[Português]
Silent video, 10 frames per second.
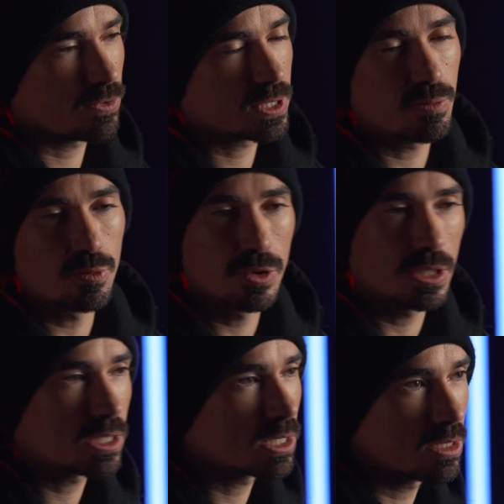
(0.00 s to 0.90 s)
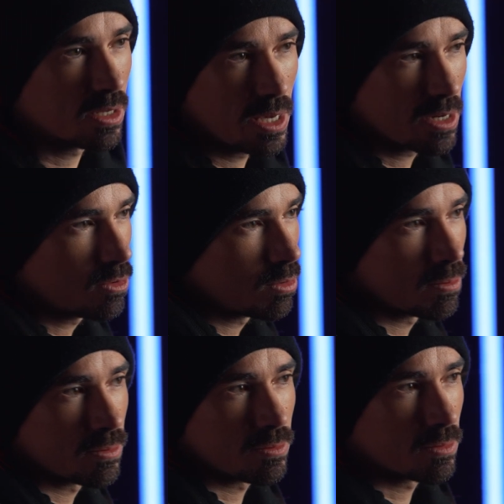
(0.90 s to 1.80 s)
Fazer música é
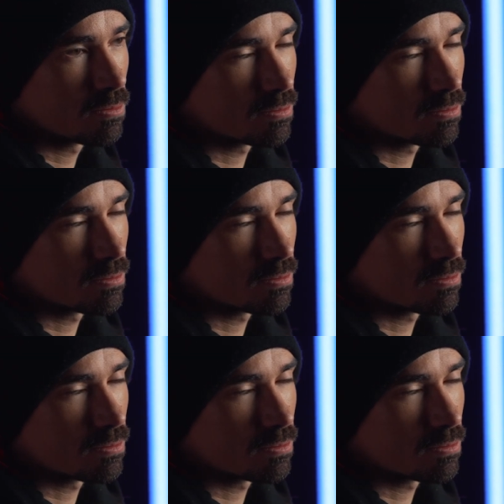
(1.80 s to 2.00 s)
como